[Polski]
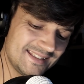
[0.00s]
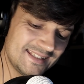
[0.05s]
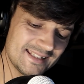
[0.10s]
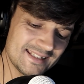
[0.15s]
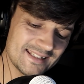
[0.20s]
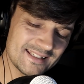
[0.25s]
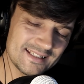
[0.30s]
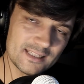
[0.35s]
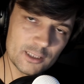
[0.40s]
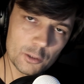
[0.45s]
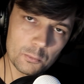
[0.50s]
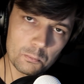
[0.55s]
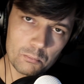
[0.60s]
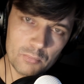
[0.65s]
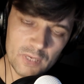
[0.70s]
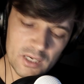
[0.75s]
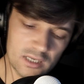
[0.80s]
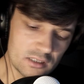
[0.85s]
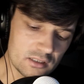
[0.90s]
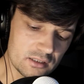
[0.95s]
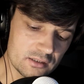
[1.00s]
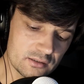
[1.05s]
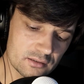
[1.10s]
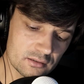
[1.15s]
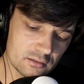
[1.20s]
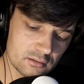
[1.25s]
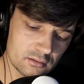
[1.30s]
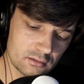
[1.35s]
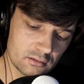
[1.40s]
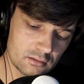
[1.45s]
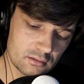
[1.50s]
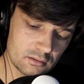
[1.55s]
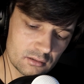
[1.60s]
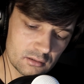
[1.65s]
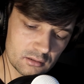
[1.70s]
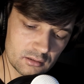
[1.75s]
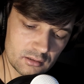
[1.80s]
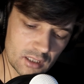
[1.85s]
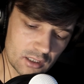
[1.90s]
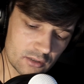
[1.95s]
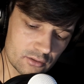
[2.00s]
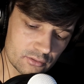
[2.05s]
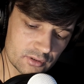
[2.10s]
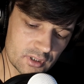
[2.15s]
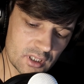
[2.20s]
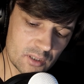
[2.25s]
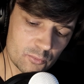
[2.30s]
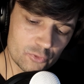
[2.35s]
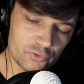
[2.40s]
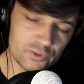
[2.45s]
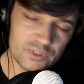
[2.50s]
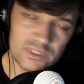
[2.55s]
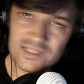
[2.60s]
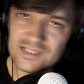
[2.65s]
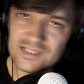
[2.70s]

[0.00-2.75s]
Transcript: Ty, Melit, jako demon